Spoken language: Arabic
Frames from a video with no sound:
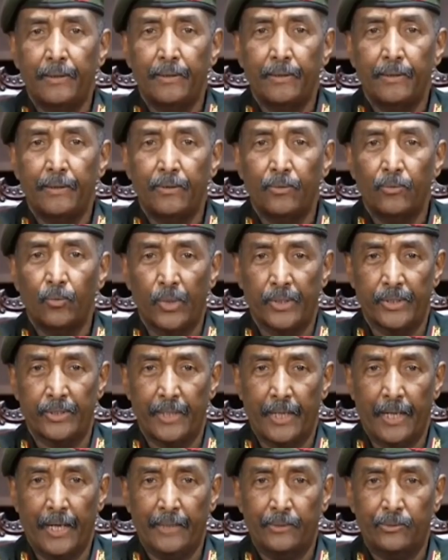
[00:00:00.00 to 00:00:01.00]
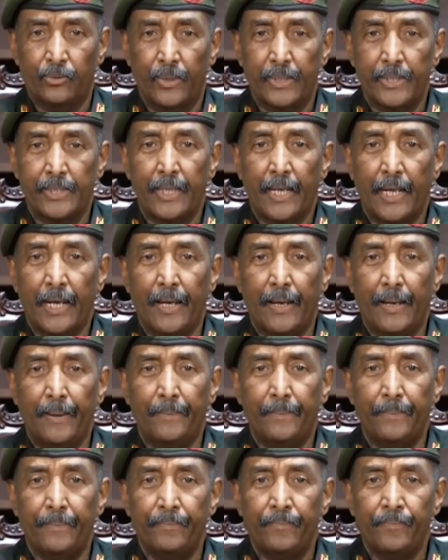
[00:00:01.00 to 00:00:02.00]
وشدد البرهان في
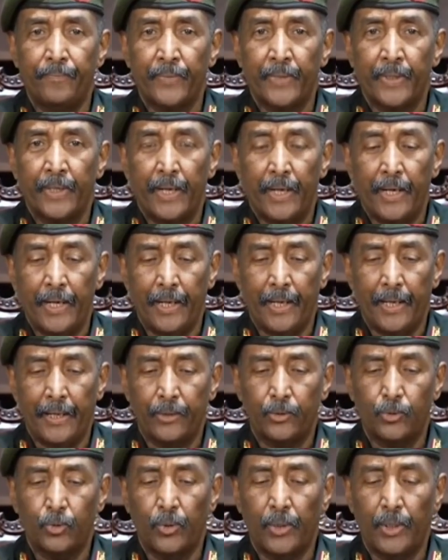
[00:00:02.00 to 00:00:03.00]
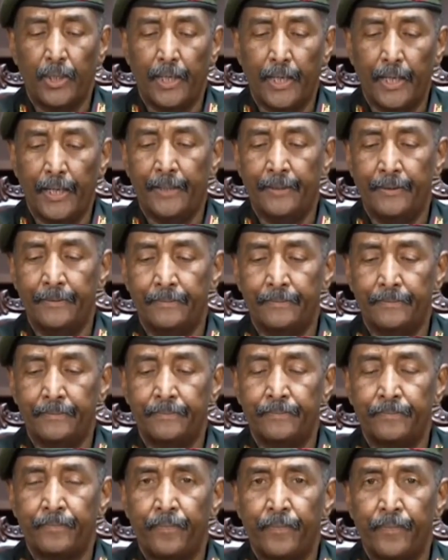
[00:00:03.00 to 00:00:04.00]
كلمة بمناسبة حلول العيد
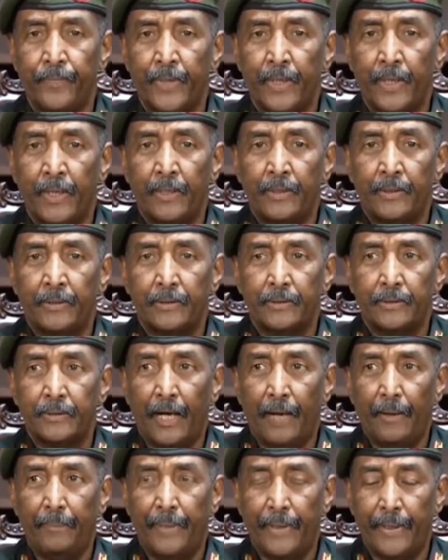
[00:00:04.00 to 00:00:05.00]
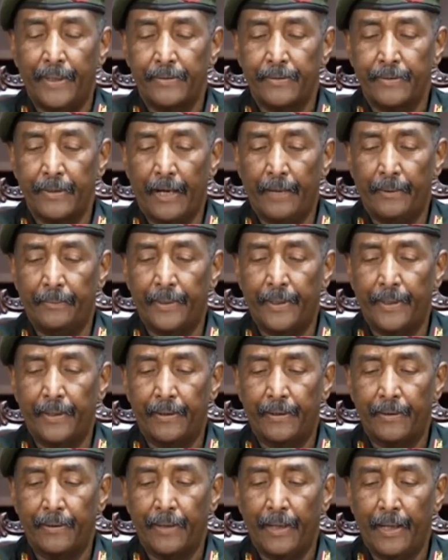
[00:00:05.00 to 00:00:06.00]
التاسع والستين للجيش السوداني بثها
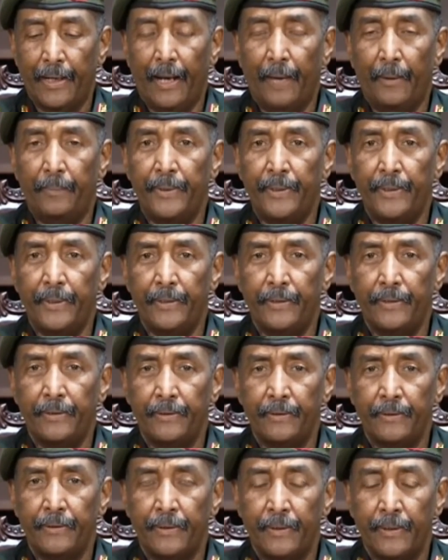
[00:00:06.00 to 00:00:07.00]
التلفزيون الرسمي